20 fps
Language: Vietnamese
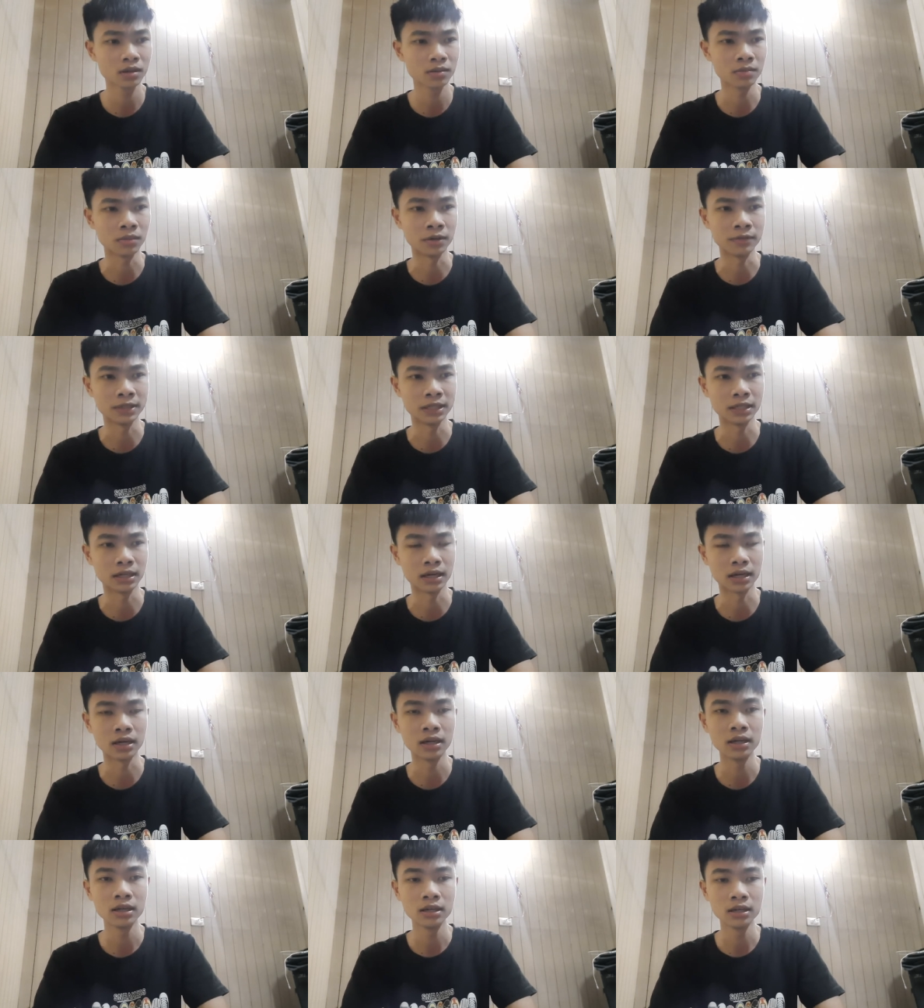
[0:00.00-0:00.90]
bởi vì
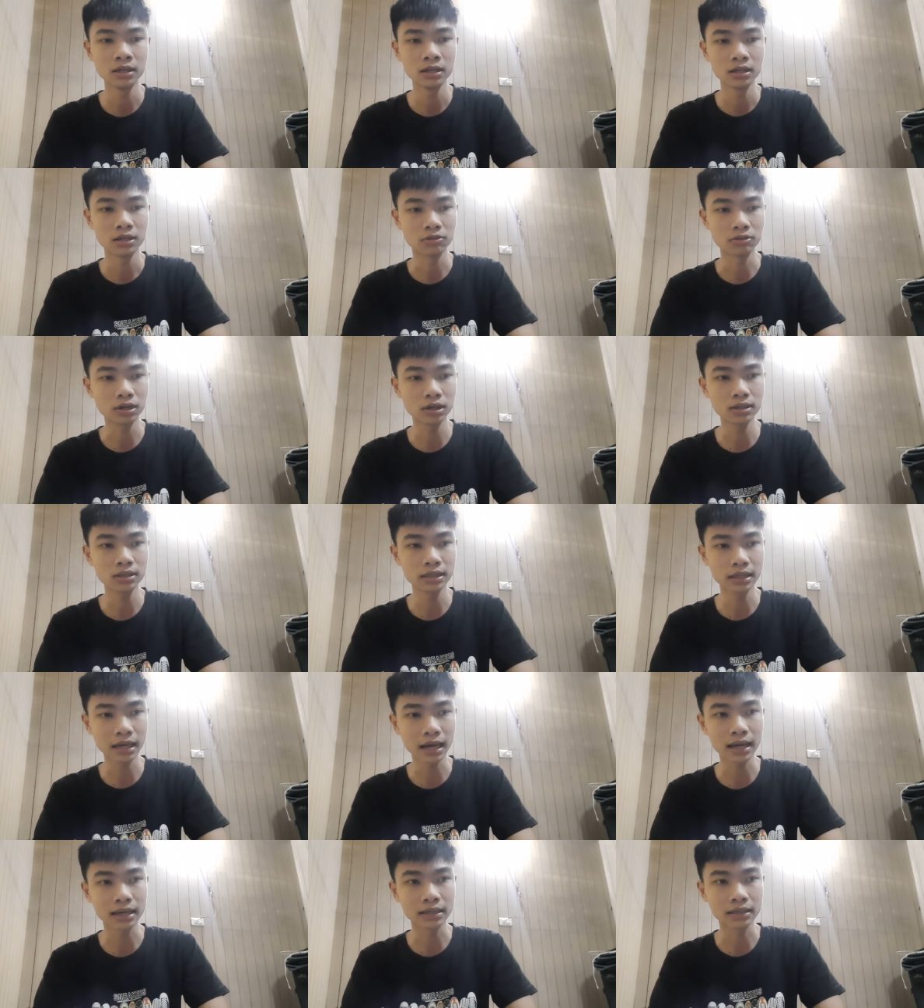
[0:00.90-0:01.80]
là động đất
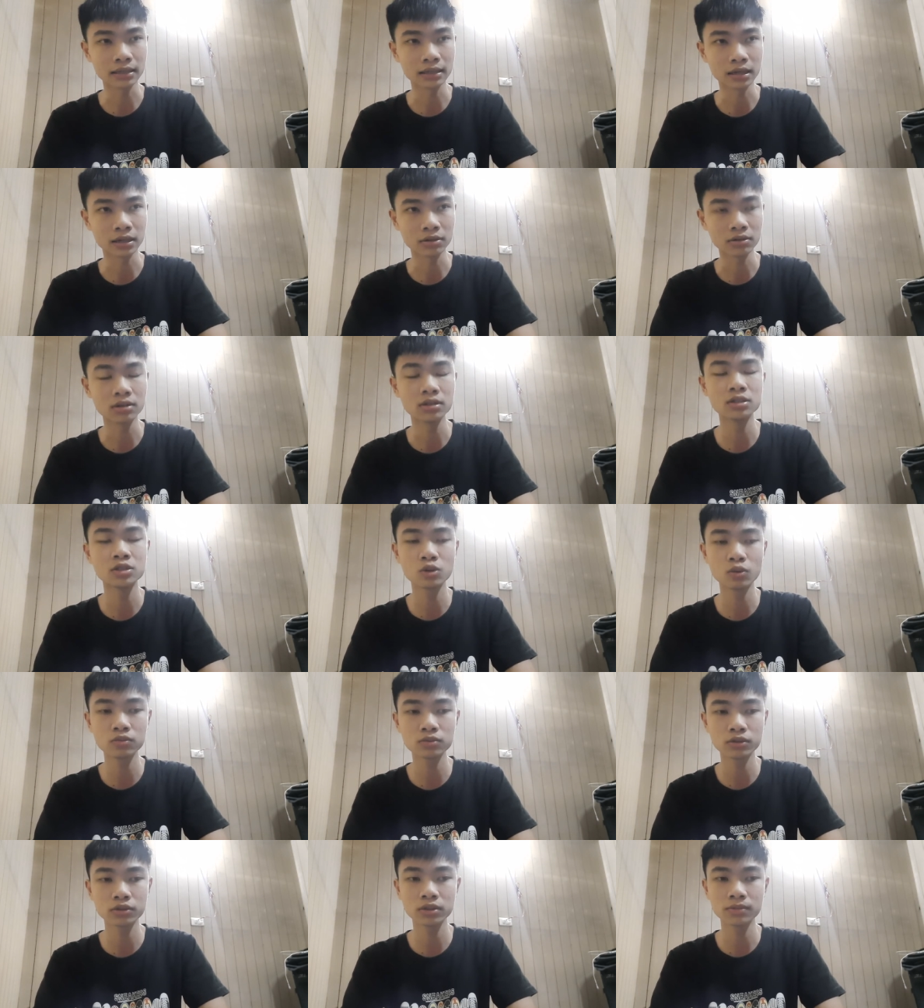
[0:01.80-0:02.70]
nhẹ thì là nó hơi
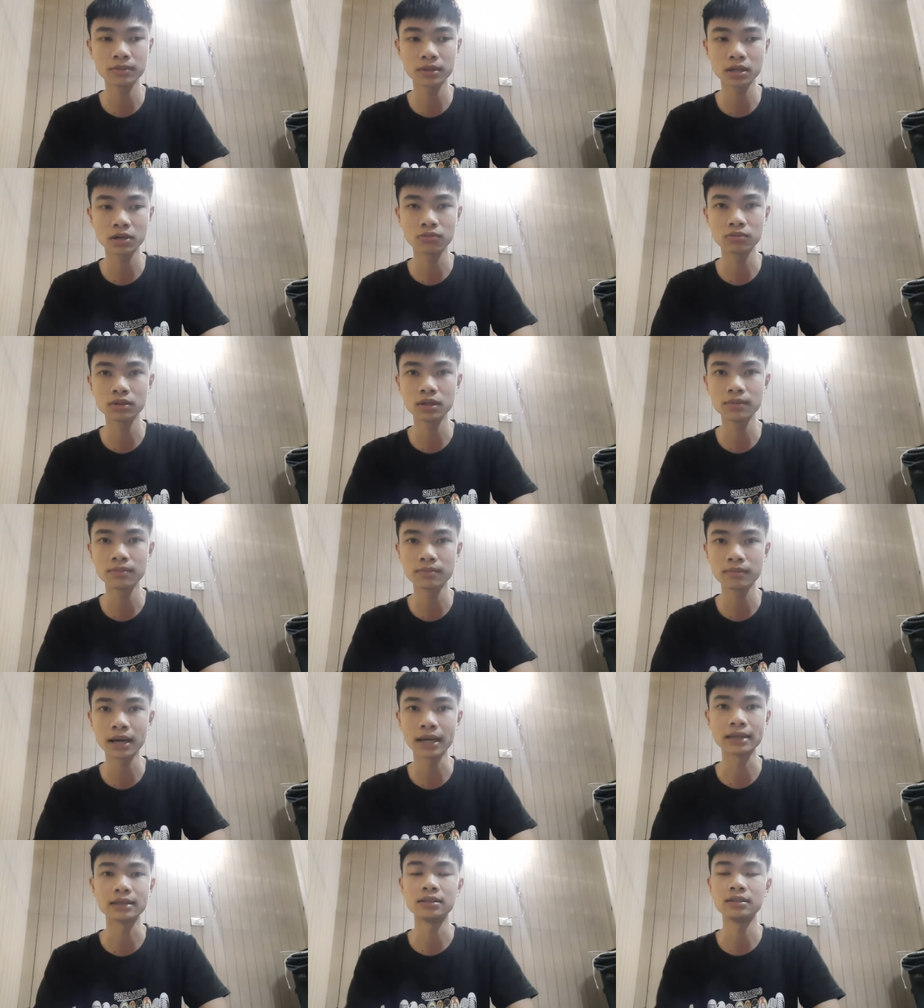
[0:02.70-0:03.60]
rung thôi, nhưng mà động đất
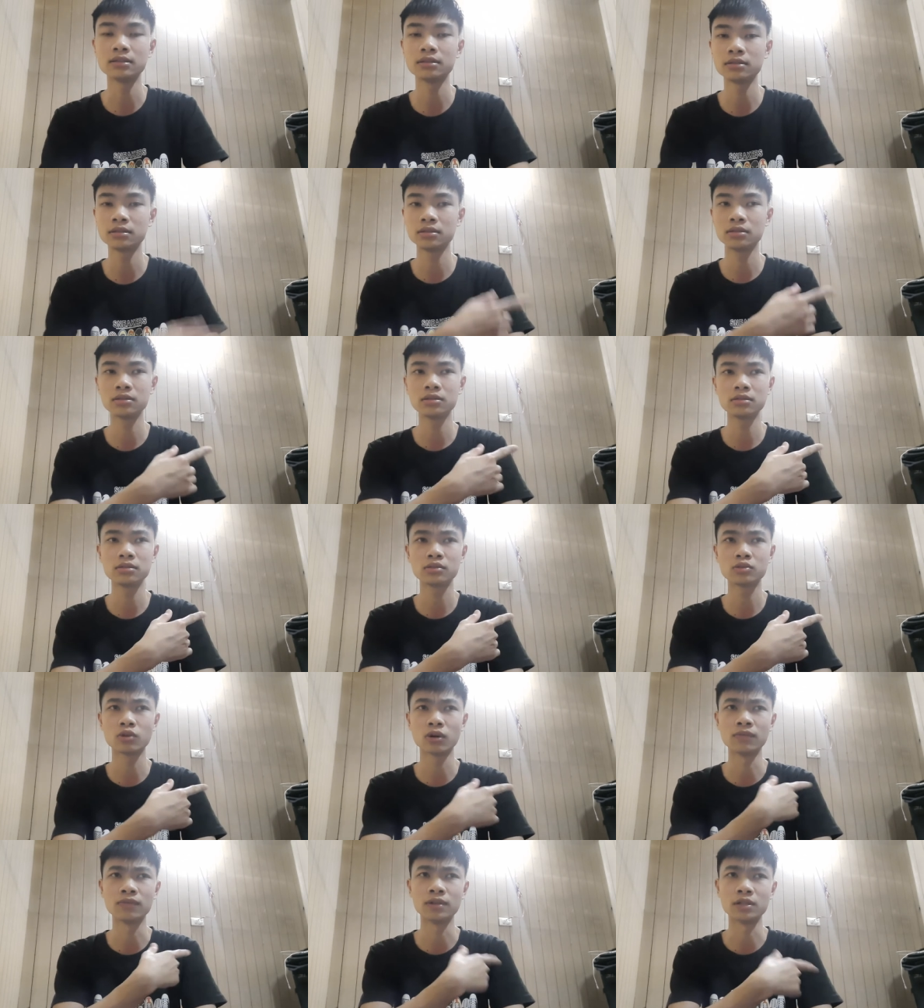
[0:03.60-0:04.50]
mạnh như
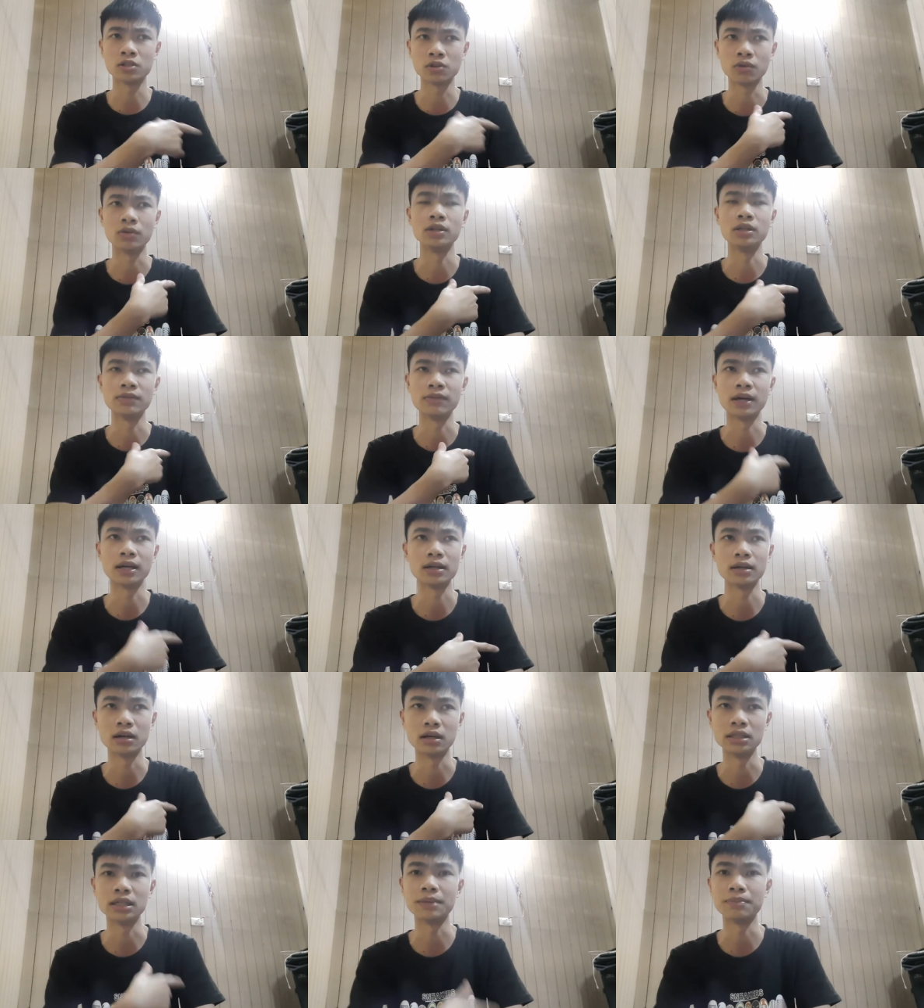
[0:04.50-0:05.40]
tuần vừa rồi thì phải,
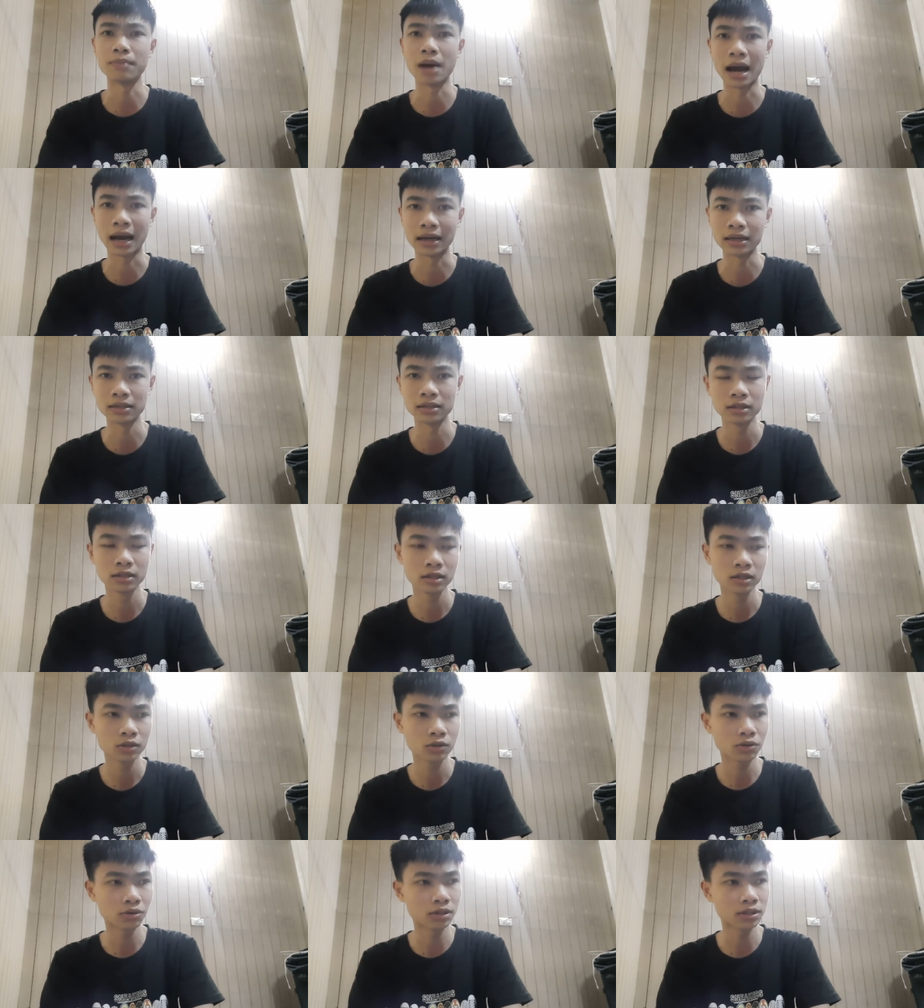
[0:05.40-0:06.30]
ở Nhật Bản
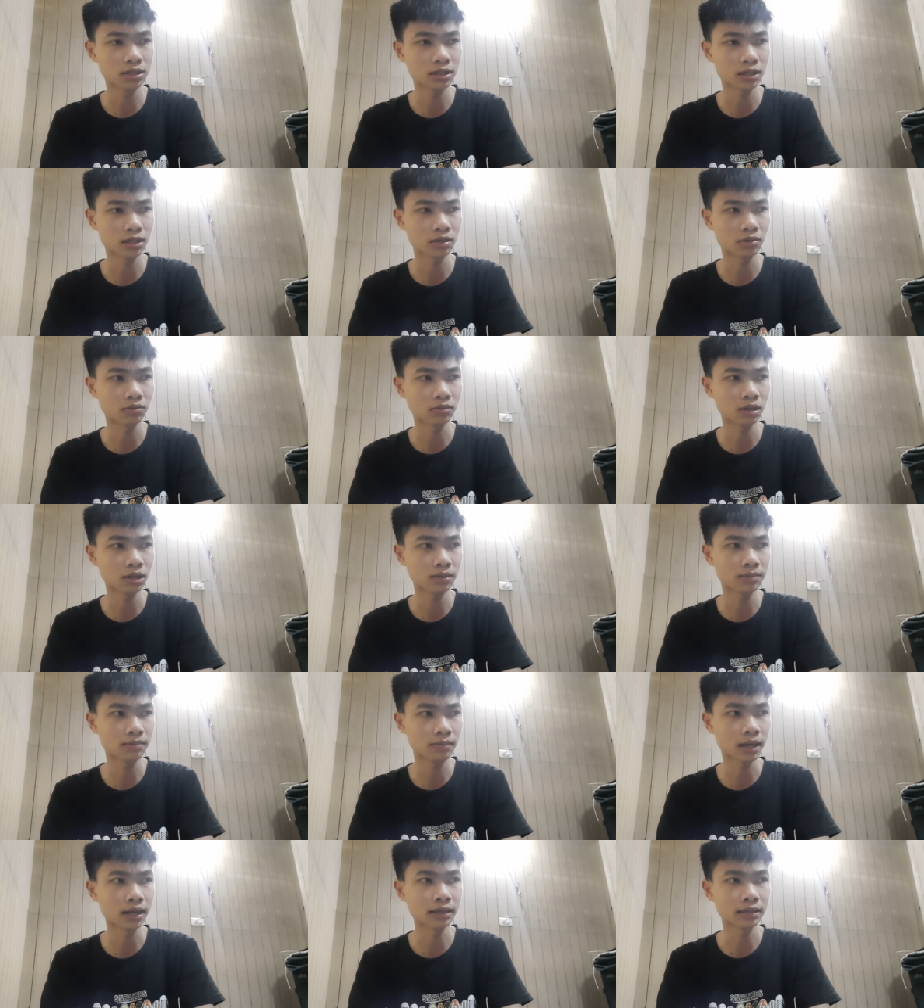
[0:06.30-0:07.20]
có cái trận động đất
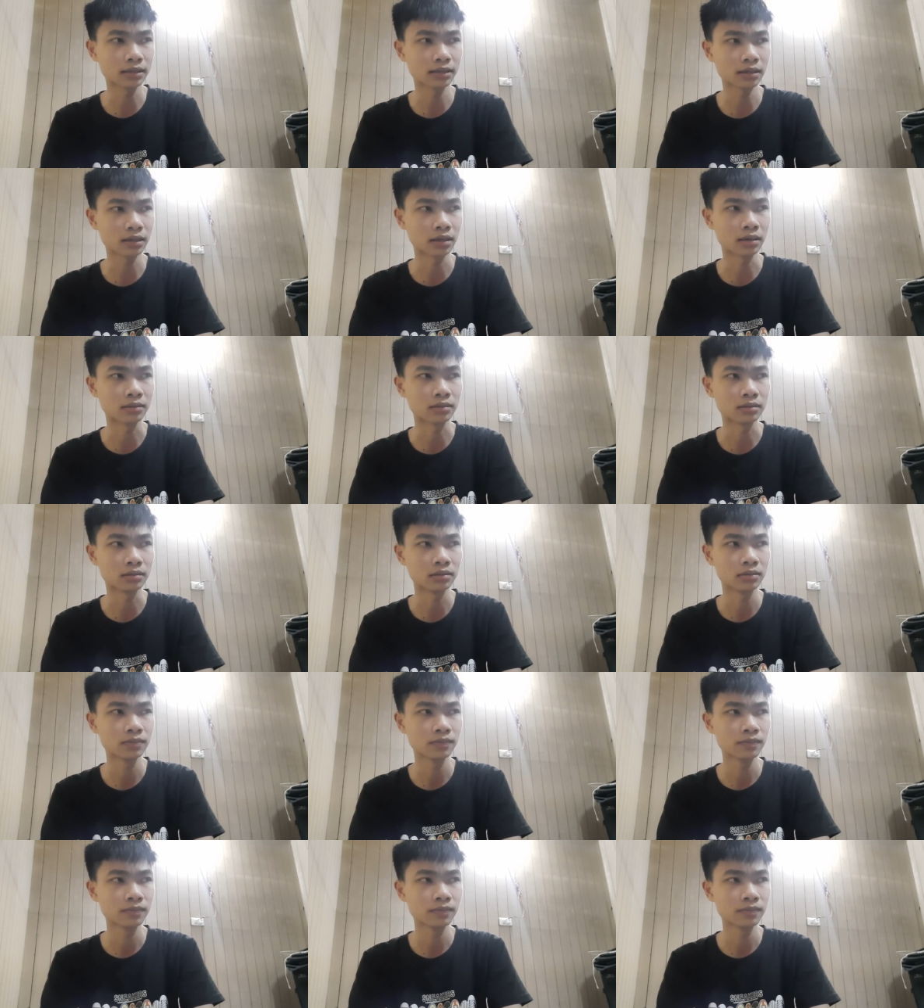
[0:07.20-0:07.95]
mạnh đến hàng